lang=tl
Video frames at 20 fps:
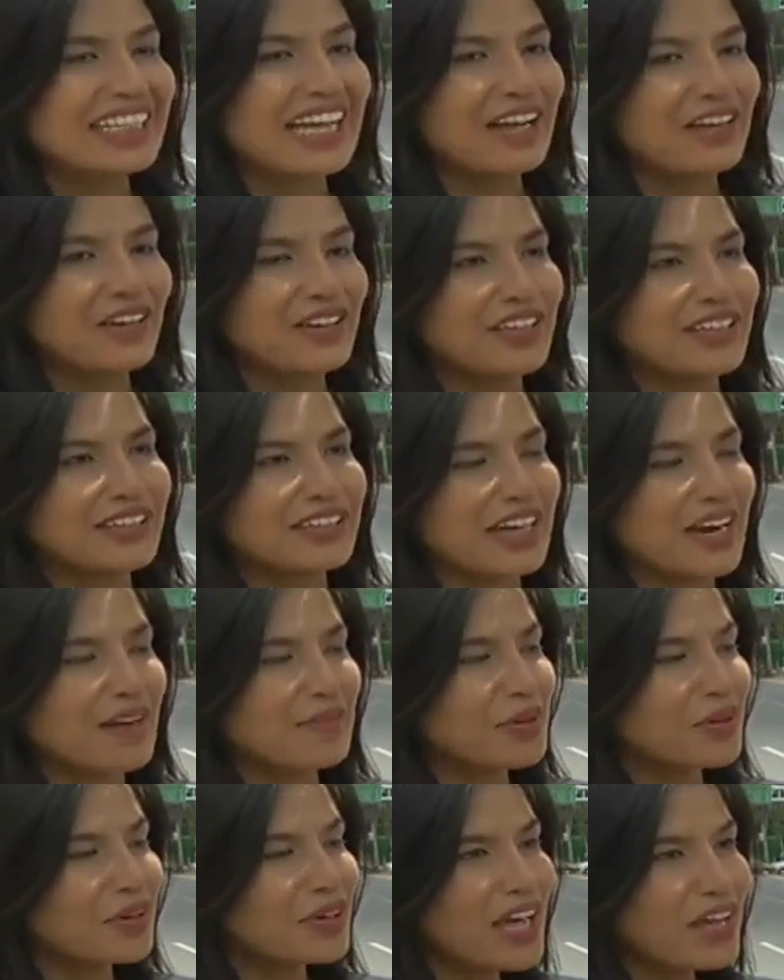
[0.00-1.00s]
ng daloy ng
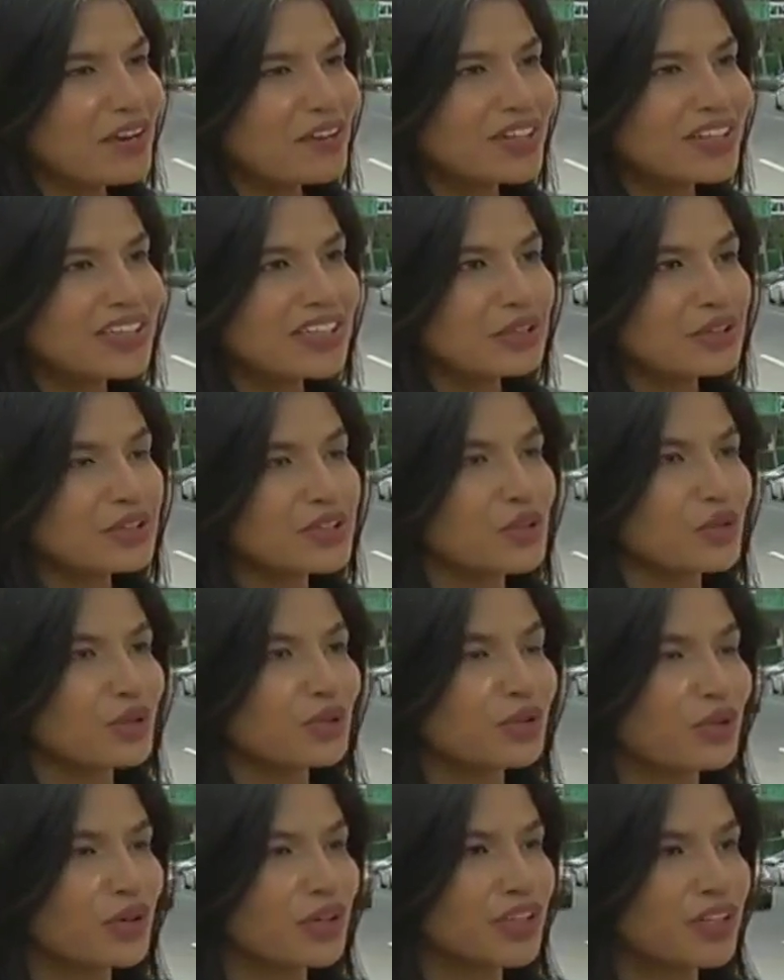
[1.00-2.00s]
trapiko, lalo na dito sa
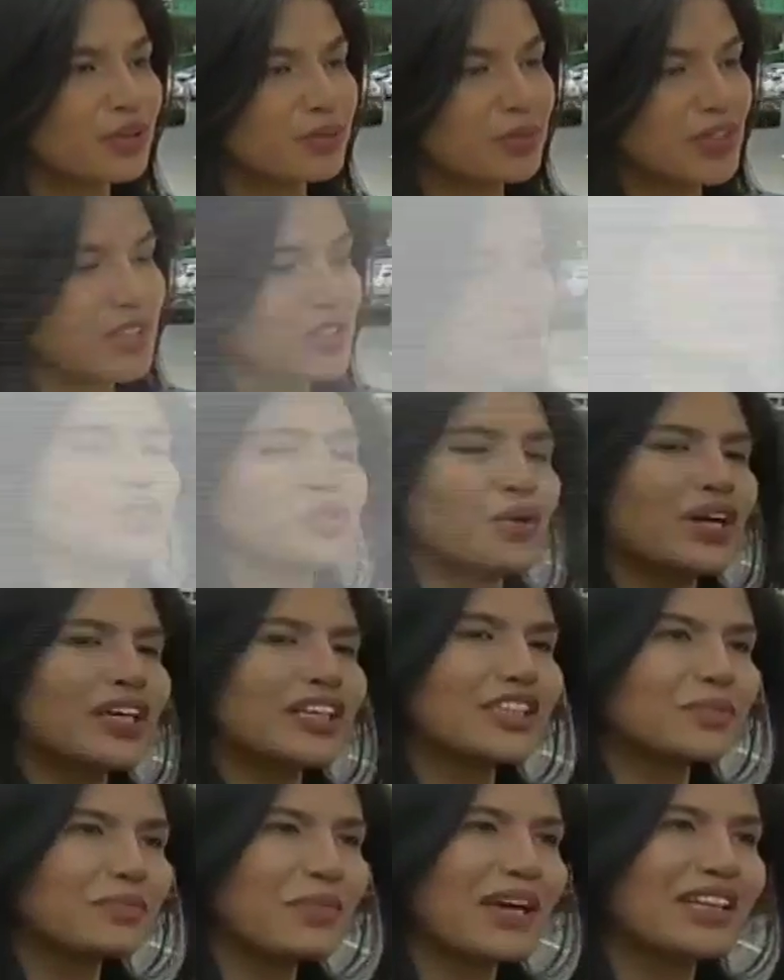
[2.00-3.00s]
Concordia Bridge.
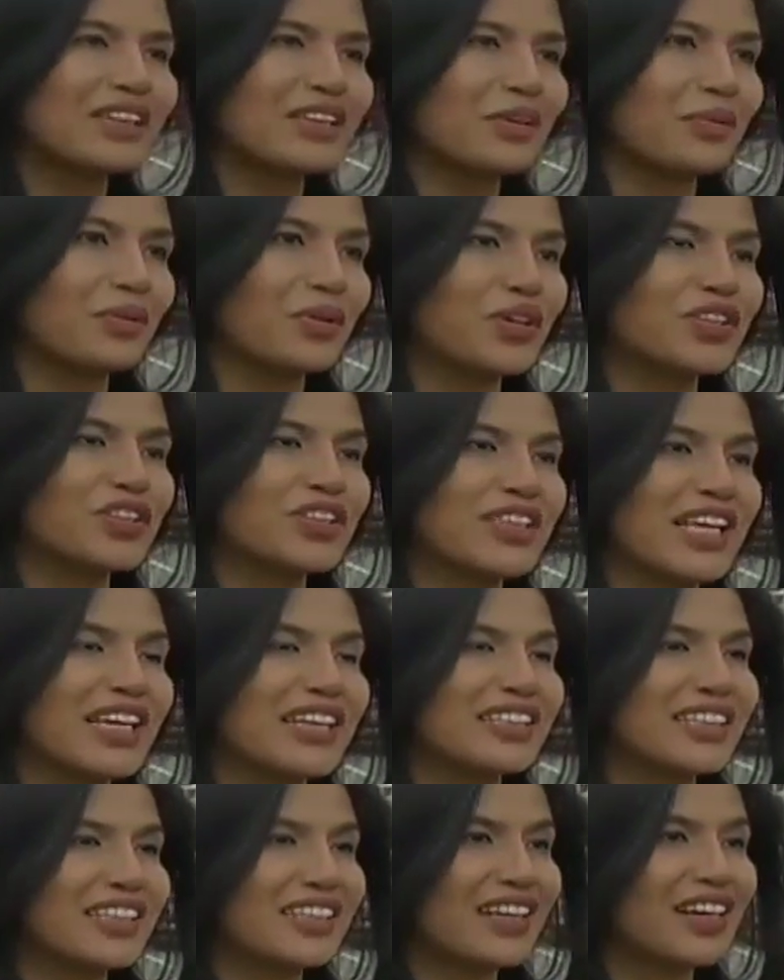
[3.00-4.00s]
So expect the worst
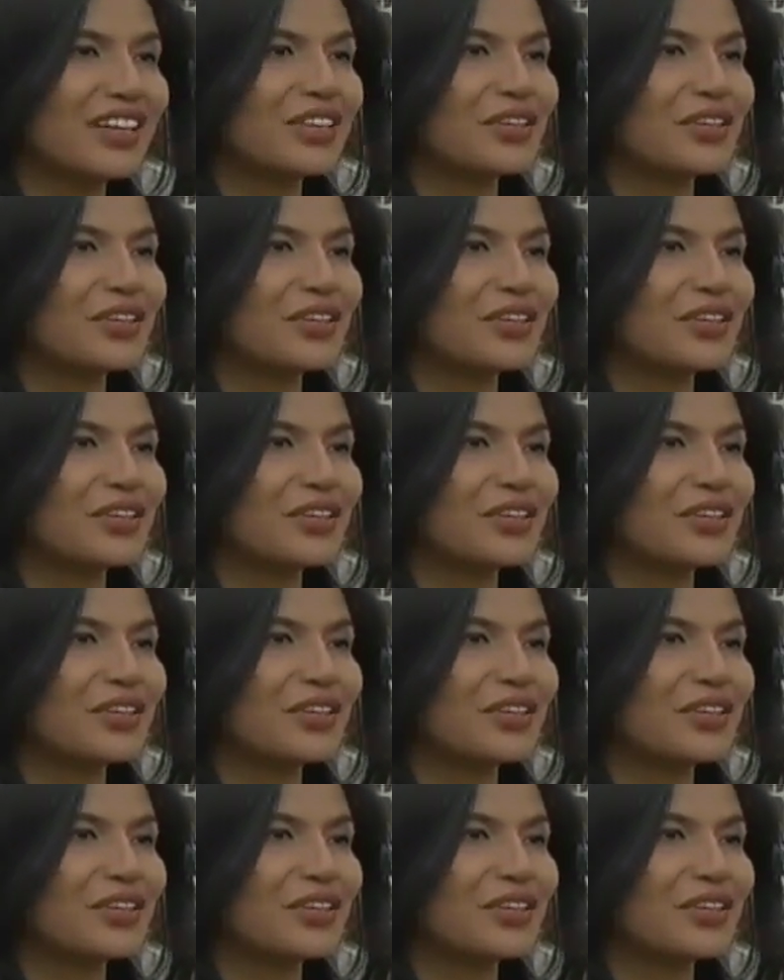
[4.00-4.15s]
case